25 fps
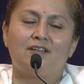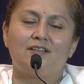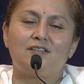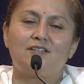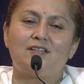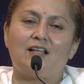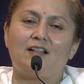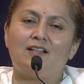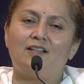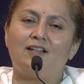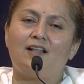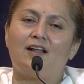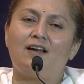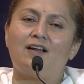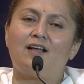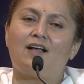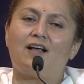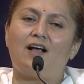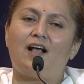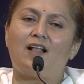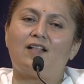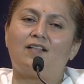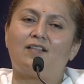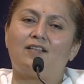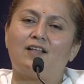चंदन
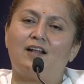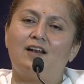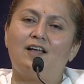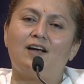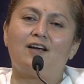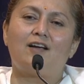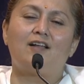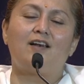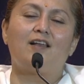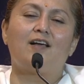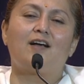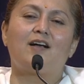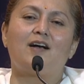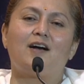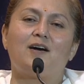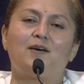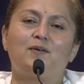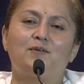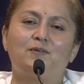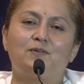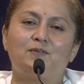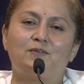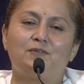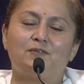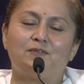का तिलक
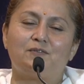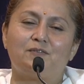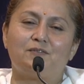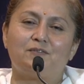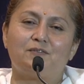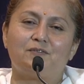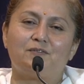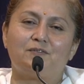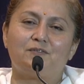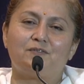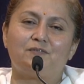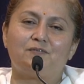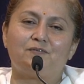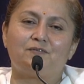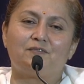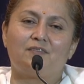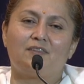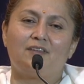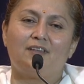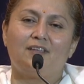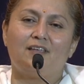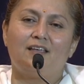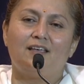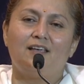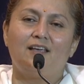लगाऊं
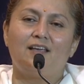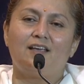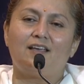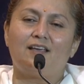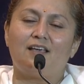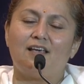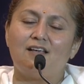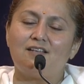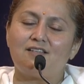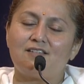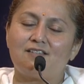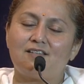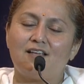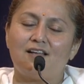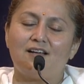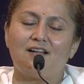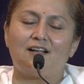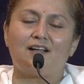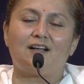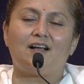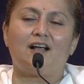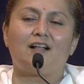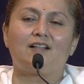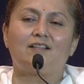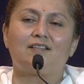केसर
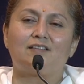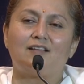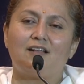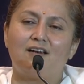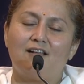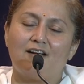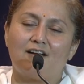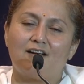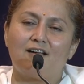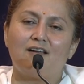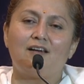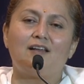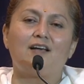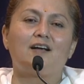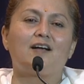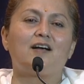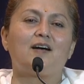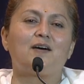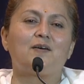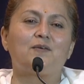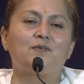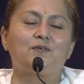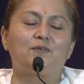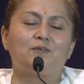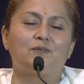का तिलक
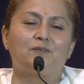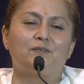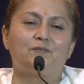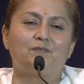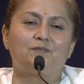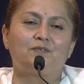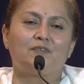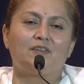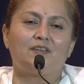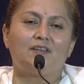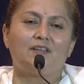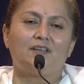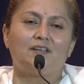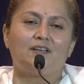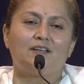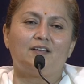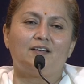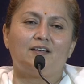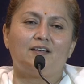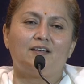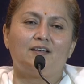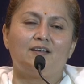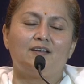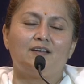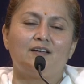
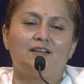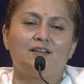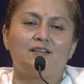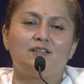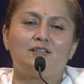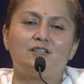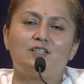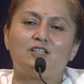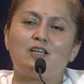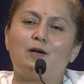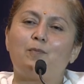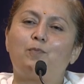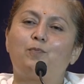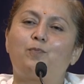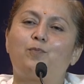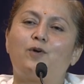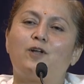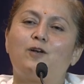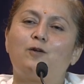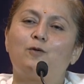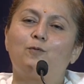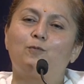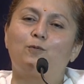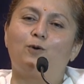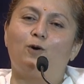लगाऊं
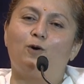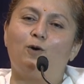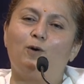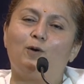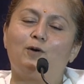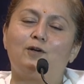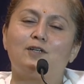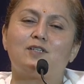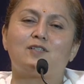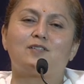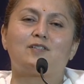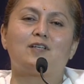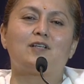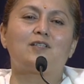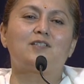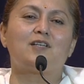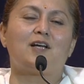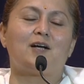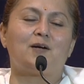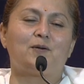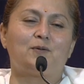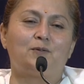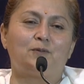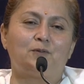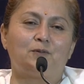छप्पन भोग
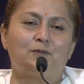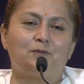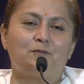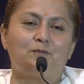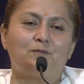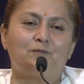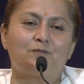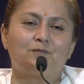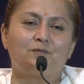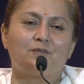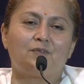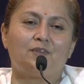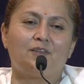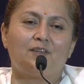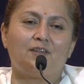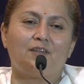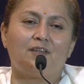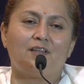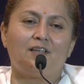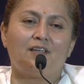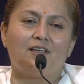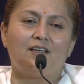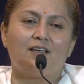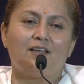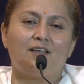
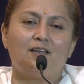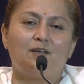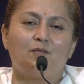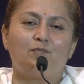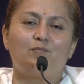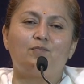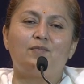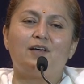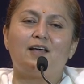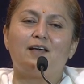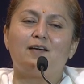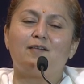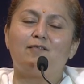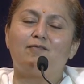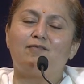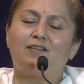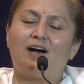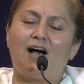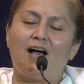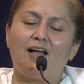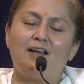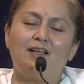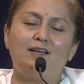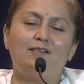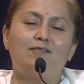सजाऊं मैं
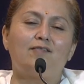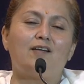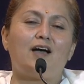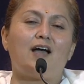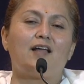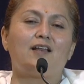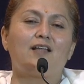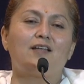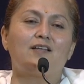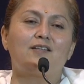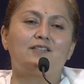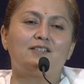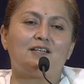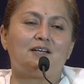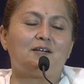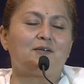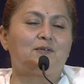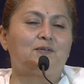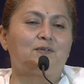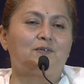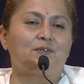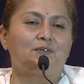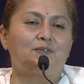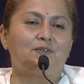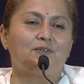वारी वारी
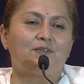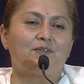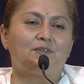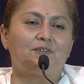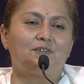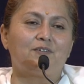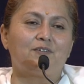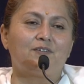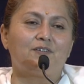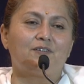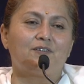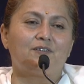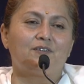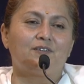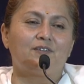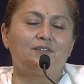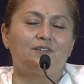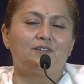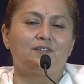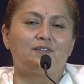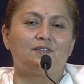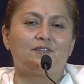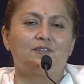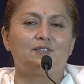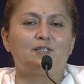जाऊं
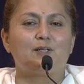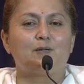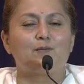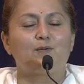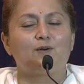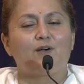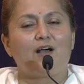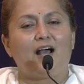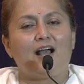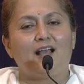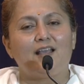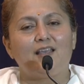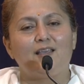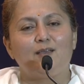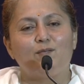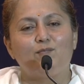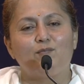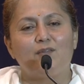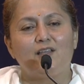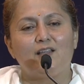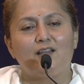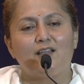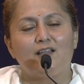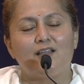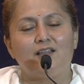जब आए
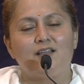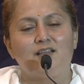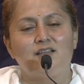मेरे